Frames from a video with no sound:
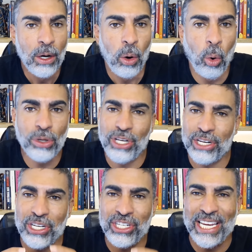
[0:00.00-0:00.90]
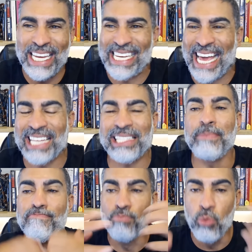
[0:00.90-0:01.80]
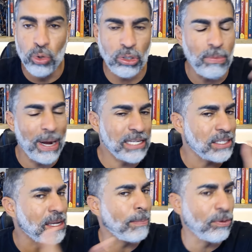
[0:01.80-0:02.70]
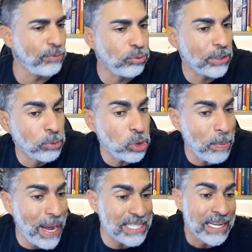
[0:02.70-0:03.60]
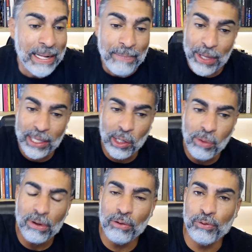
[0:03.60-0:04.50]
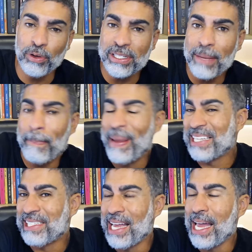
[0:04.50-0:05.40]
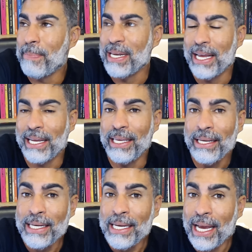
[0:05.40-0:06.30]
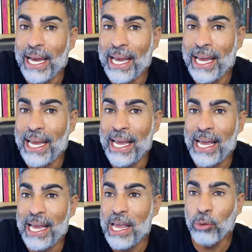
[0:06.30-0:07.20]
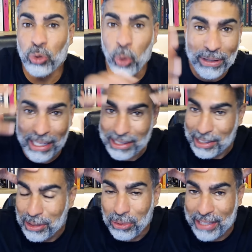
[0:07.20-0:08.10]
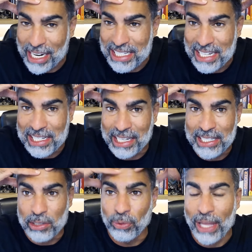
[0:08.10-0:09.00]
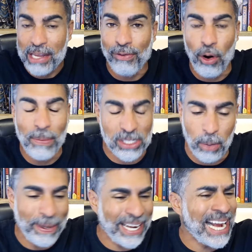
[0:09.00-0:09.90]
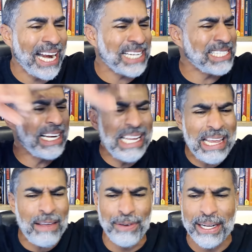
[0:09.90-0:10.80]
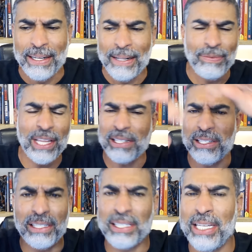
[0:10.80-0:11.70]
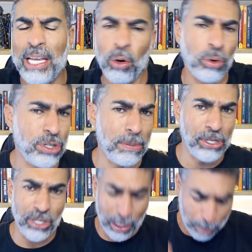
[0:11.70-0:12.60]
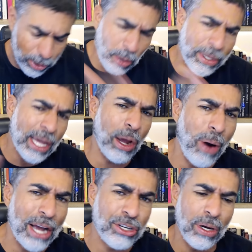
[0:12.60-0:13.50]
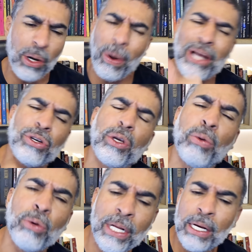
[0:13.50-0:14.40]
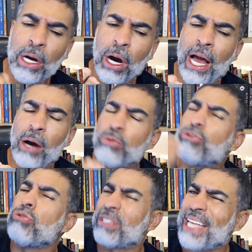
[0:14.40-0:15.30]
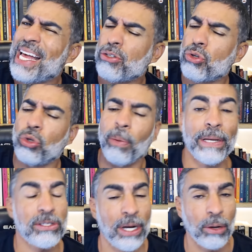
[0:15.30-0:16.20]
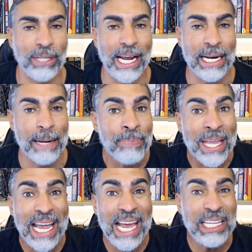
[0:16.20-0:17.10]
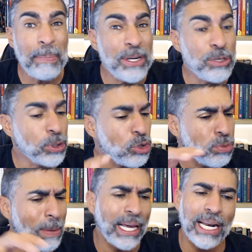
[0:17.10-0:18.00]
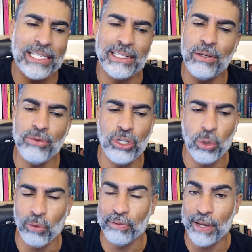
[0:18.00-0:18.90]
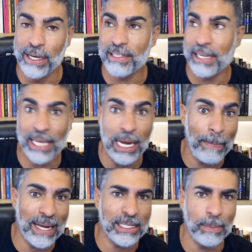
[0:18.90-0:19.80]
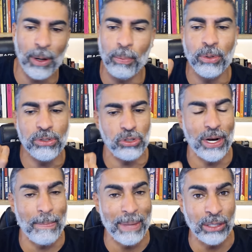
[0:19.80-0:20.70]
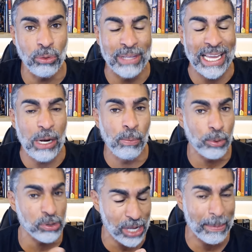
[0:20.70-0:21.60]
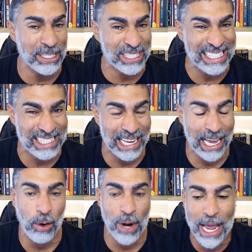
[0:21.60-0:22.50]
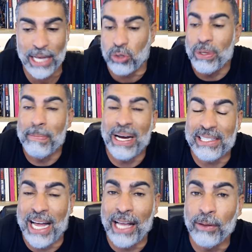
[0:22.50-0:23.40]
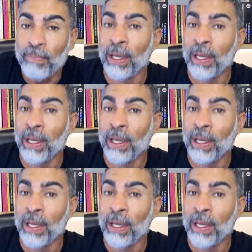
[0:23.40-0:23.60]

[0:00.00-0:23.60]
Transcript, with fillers: onde a gente enriquece muito mais e se aprofunda muito mais. Então você percebe, né, que é, é, eu tô tentando trazer essa questão da informação para que a galera se livre desse círculo de mentira. Porque o que, que eu acho? Eu acho que o, é, o sucesso do personal trainer ele depende muito de uma relação de confiança que ele passa pelo posicionamento dele, um posicionamento sincero, honesto, embasado